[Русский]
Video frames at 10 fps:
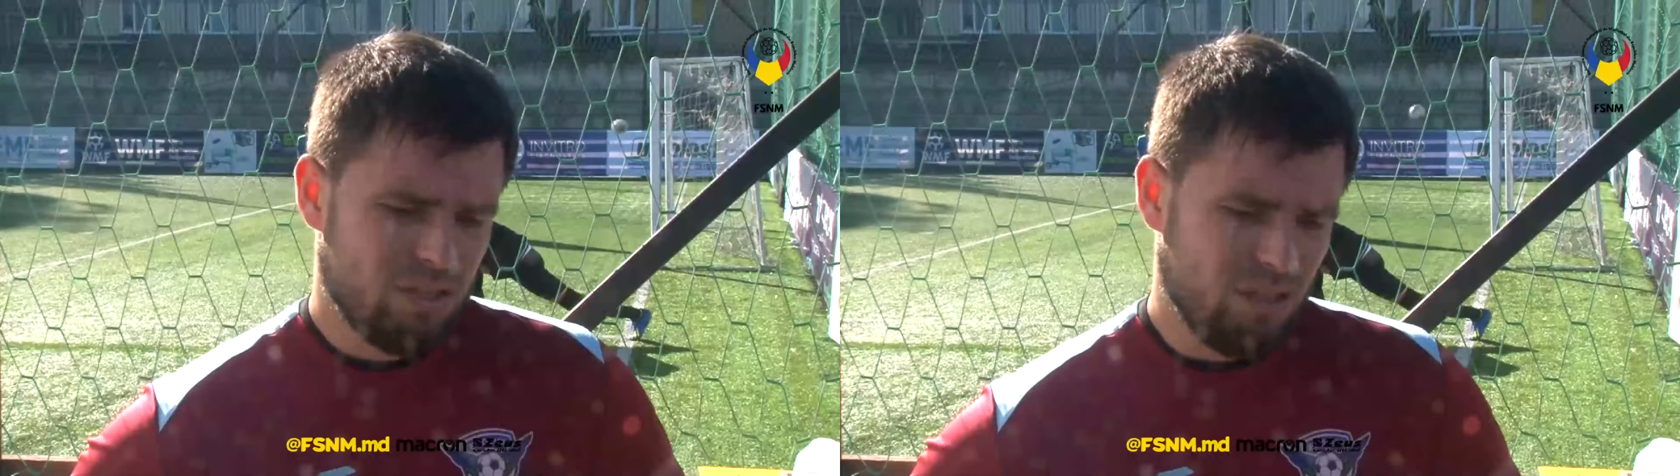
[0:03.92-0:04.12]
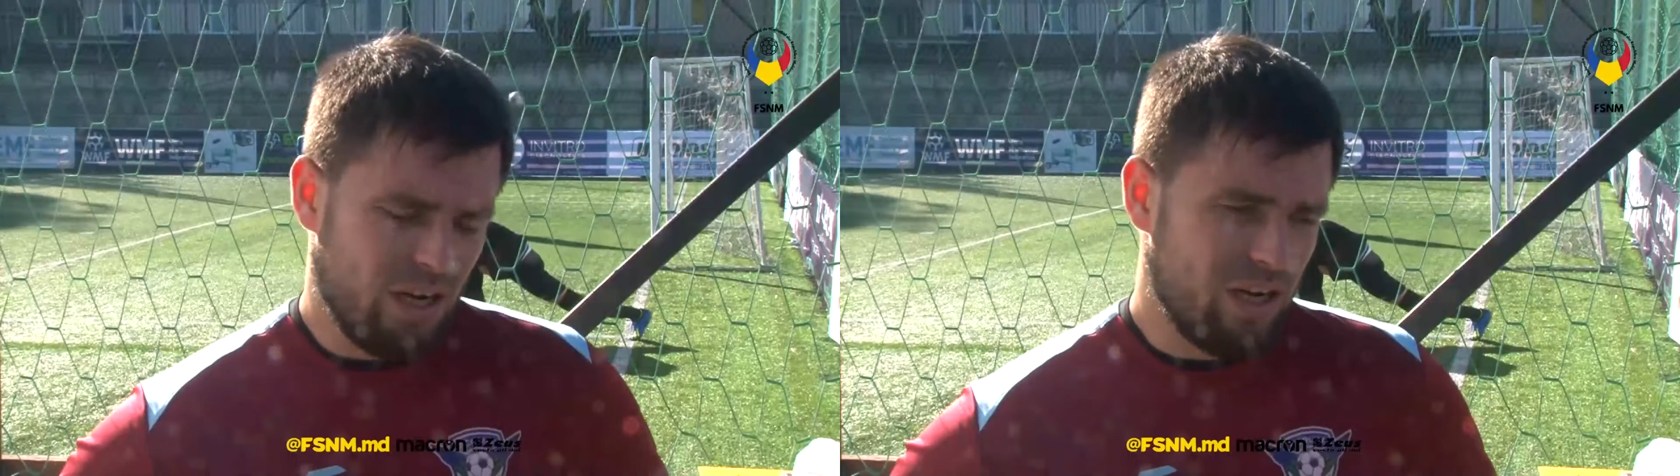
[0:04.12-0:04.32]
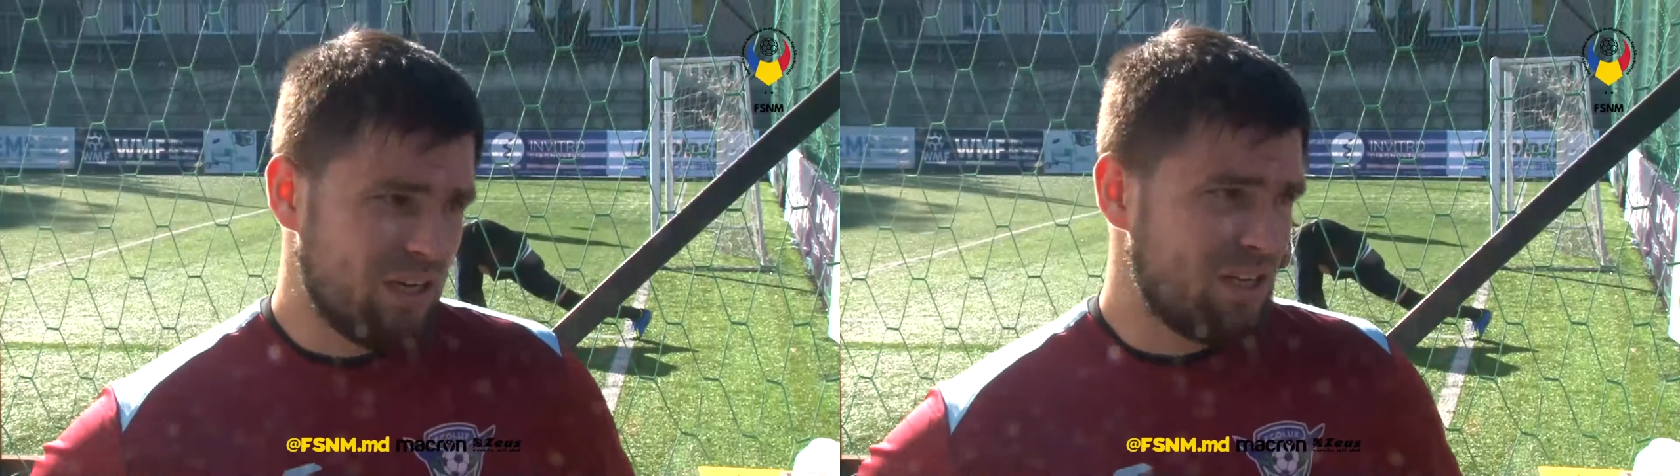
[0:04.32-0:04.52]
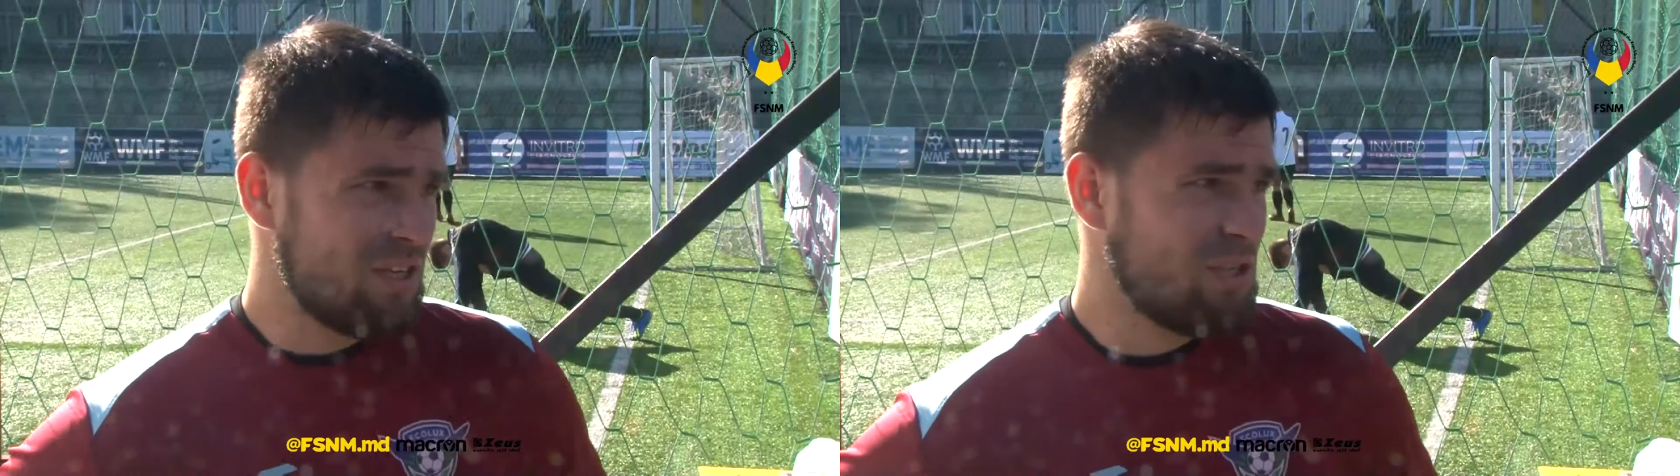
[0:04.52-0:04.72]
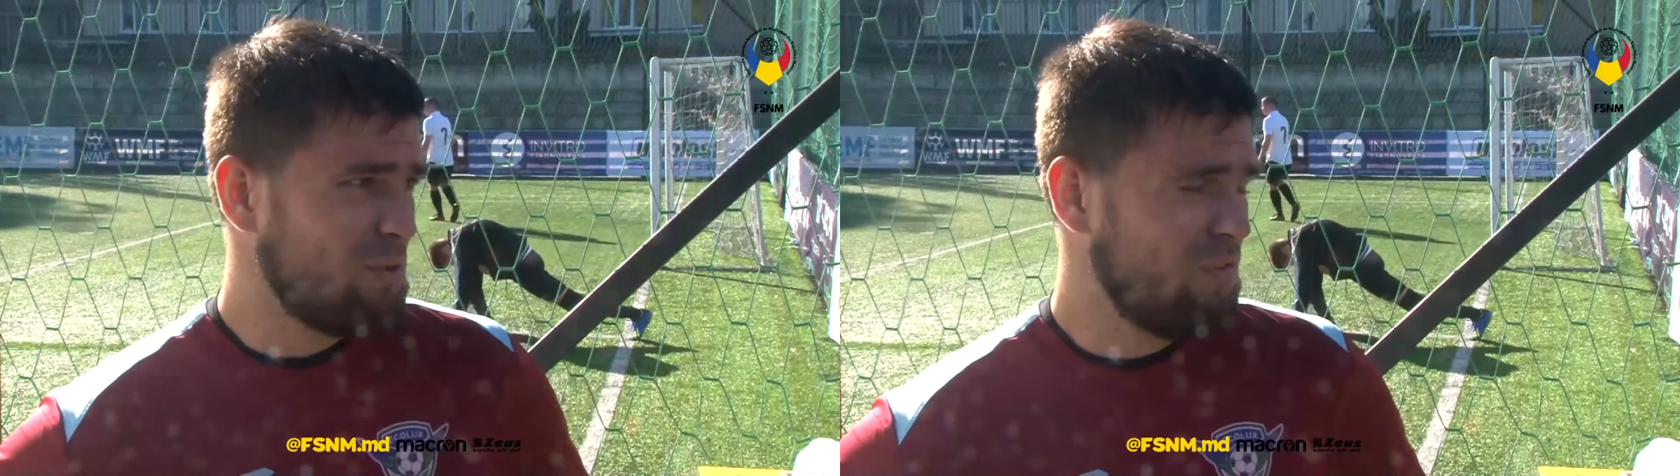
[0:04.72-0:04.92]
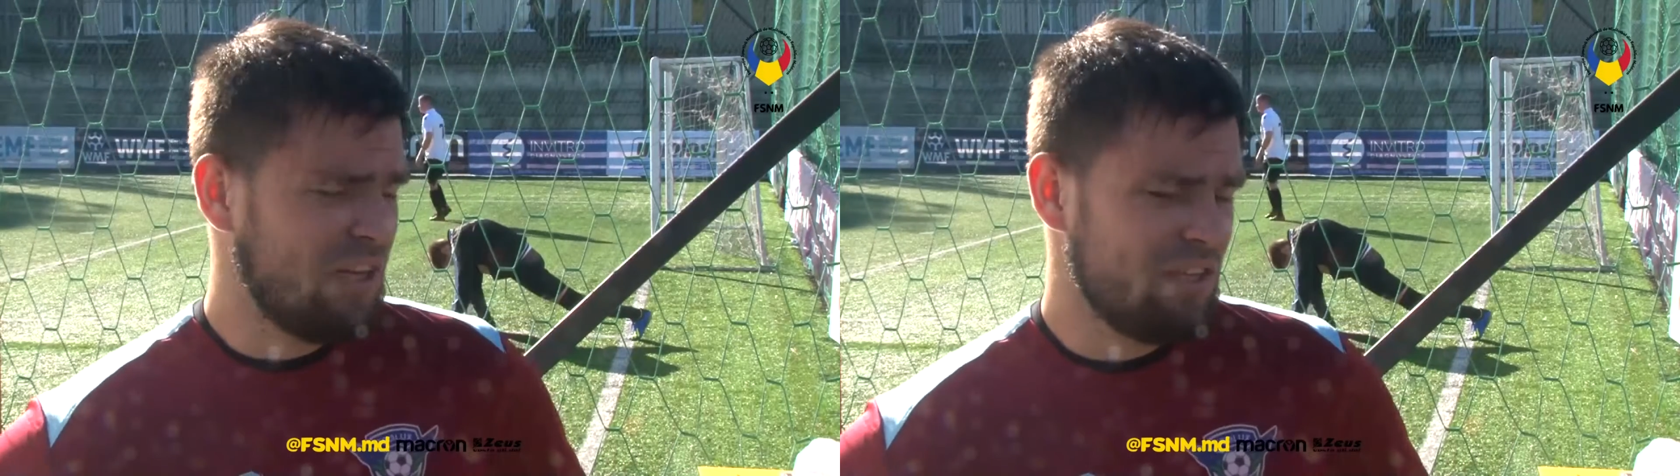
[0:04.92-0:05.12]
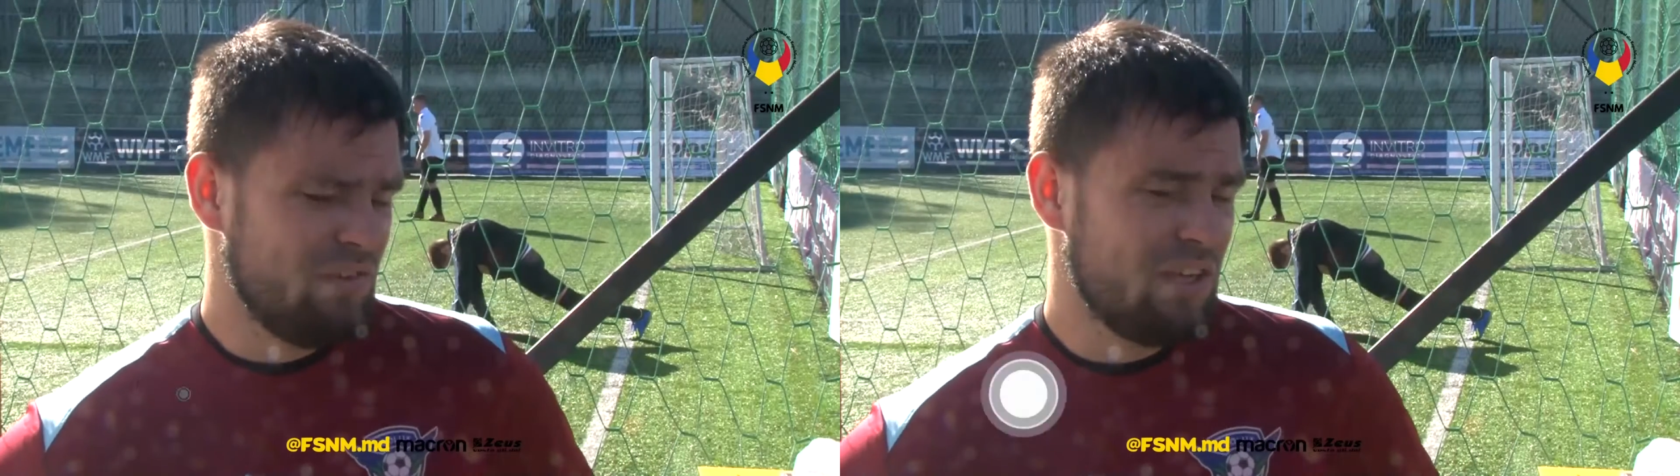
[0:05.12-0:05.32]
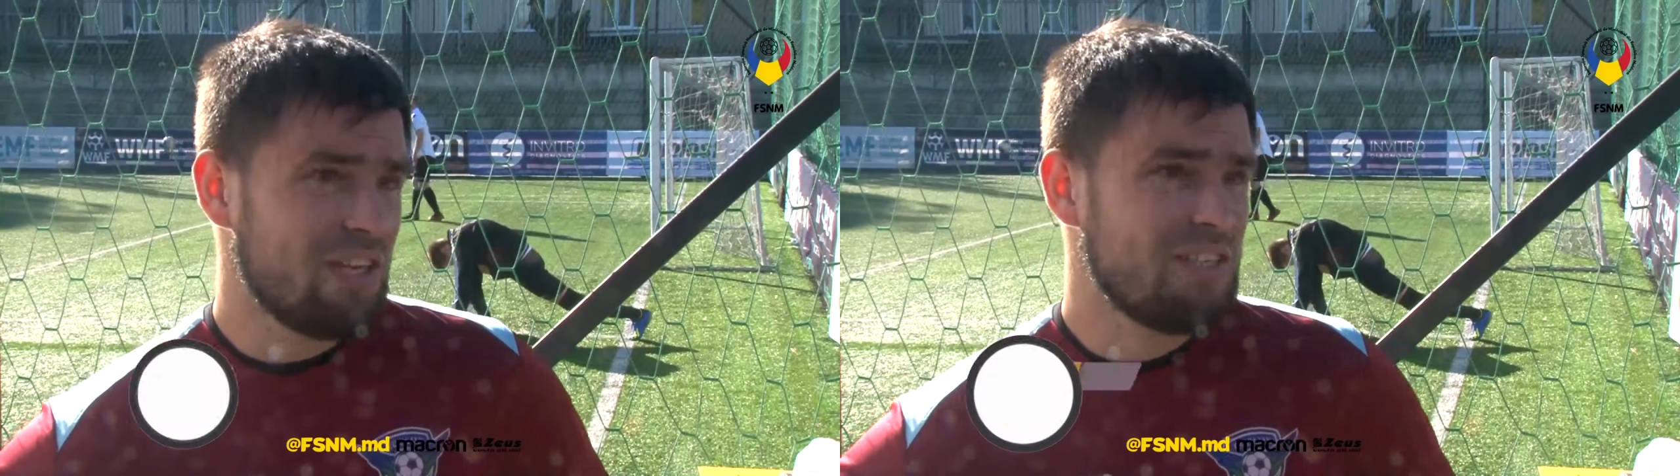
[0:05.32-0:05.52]
Сыграли хорошо, уверенно
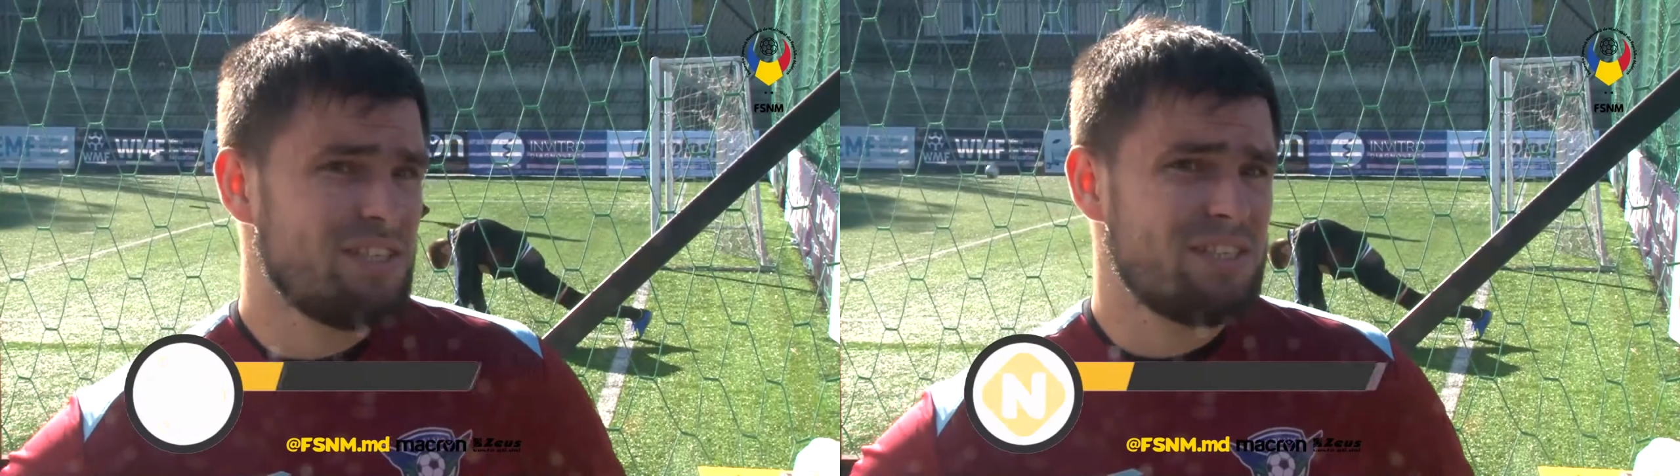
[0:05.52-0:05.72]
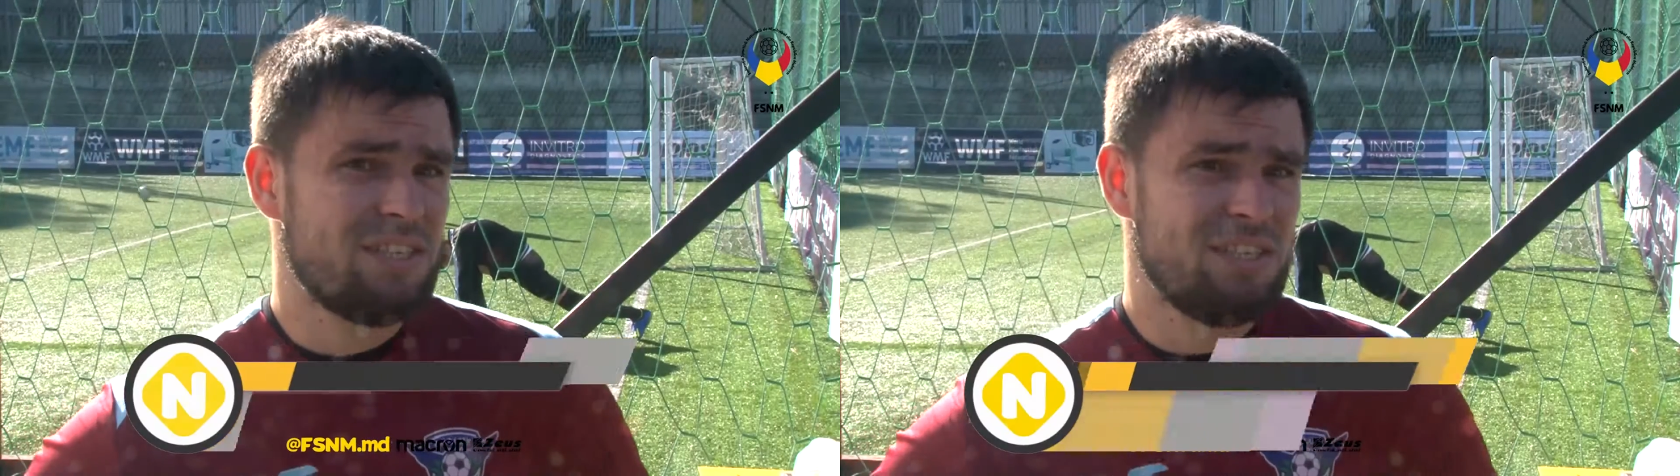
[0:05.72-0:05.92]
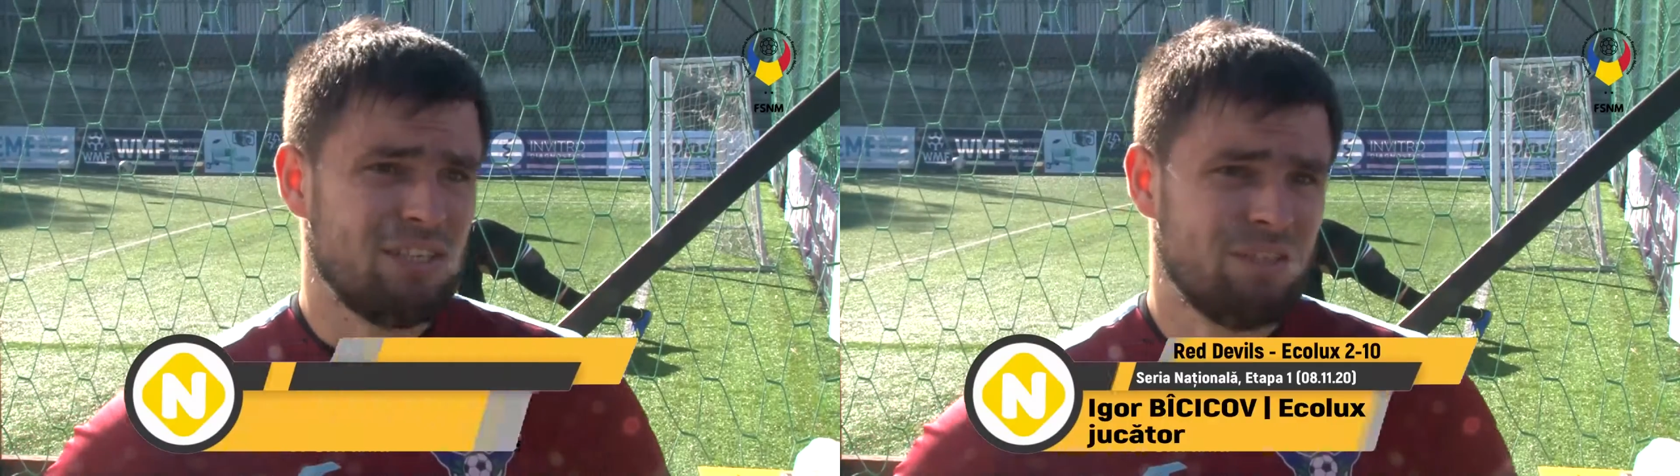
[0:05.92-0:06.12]
выиграли 10-1.